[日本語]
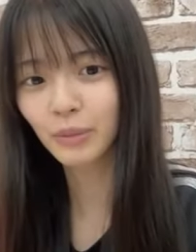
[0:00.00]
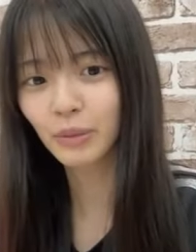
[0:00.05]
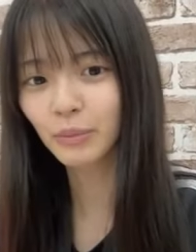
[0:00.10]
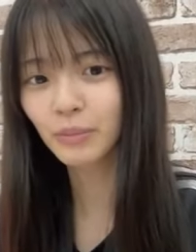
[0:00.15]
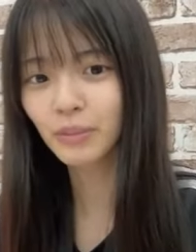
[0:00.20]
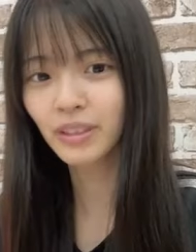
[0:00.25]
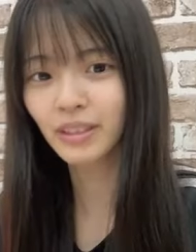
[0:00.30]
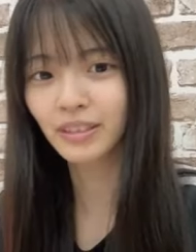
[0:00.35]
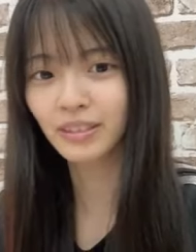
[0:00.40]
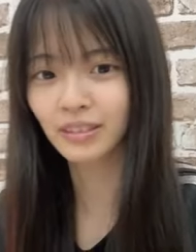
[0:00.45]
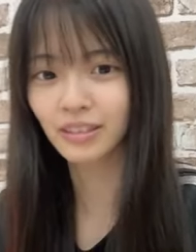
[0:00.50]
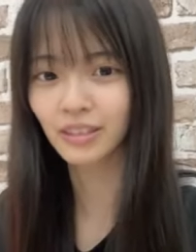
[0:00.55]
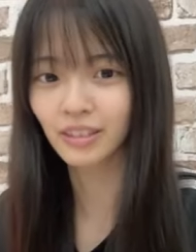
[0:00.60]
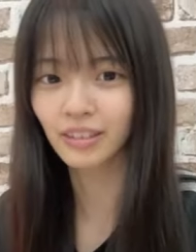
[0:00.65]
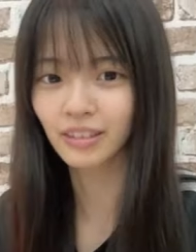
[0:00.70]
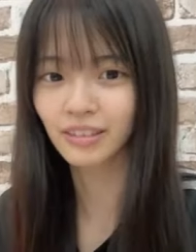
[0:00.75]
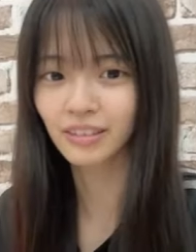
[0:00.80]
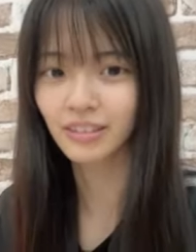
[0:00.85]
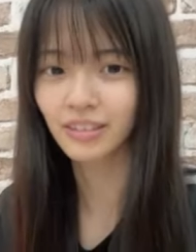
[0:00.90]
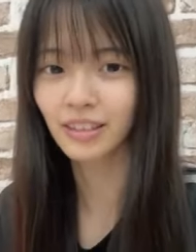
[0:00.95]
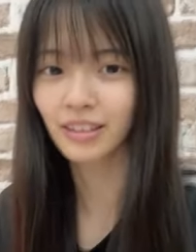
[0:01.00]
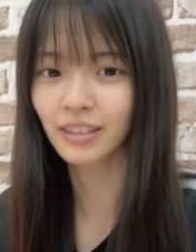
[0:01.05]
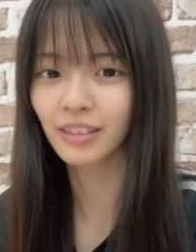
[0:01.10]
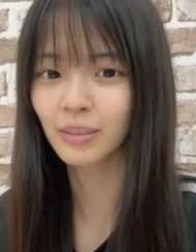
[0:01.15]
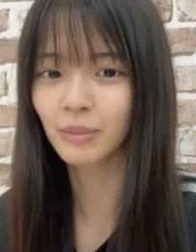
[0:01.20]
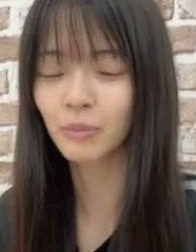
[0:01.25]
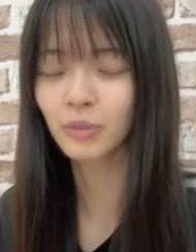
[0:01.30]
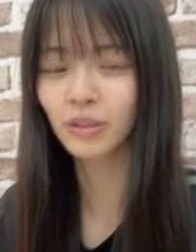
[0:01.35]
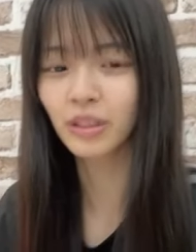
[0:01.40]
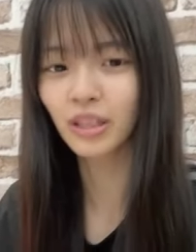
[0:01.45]
番目やったえで
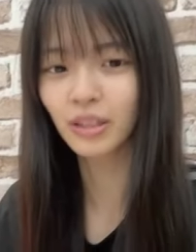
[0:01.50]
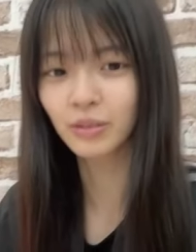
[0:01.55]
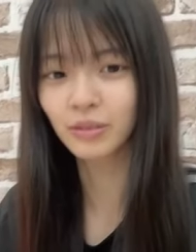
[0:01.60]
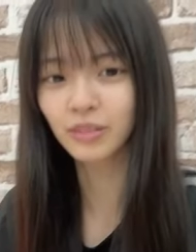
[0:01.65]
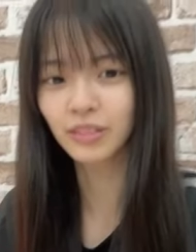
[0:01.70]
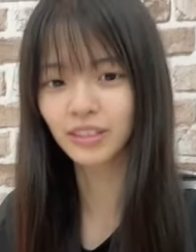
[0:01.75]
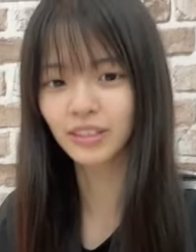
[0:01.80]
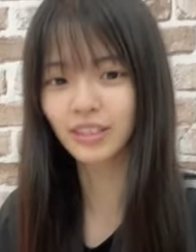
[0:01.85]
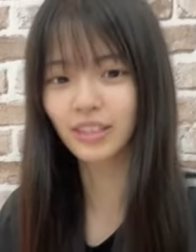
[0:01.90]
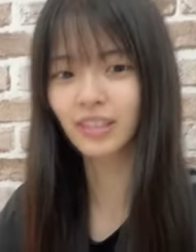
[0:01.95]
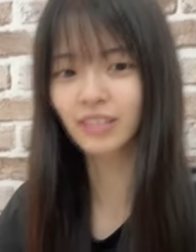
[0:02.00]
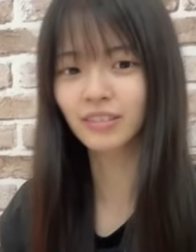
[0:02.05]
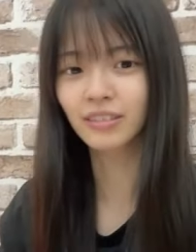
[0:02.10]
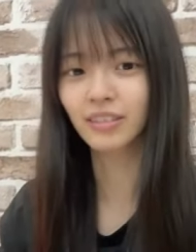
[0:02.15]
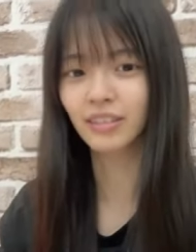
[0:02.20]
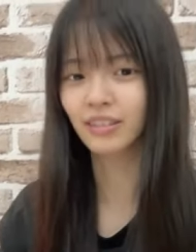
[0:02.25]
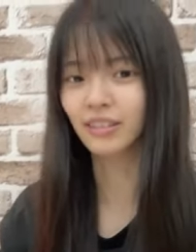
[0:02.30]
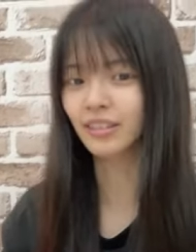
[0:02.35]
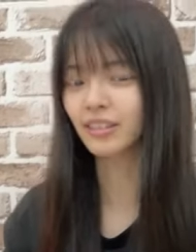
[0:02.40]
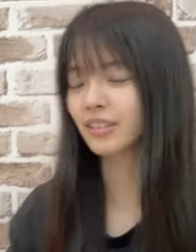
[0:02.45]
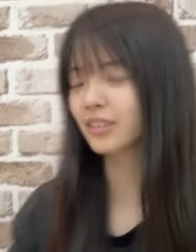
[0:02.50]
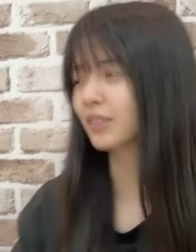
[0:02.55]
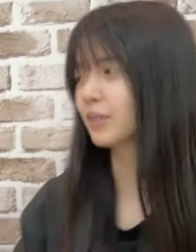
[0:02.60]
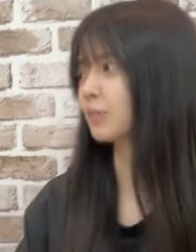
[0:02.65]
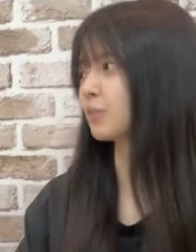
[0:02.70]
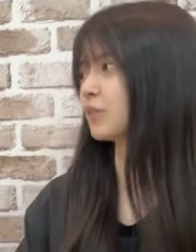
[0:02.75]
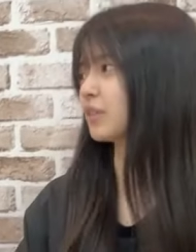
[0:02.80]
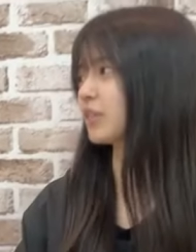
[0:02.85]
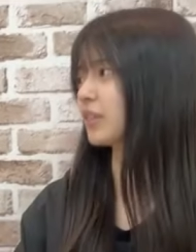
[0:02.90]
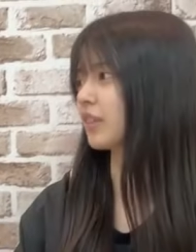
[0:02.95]
も結構時間あるかなって思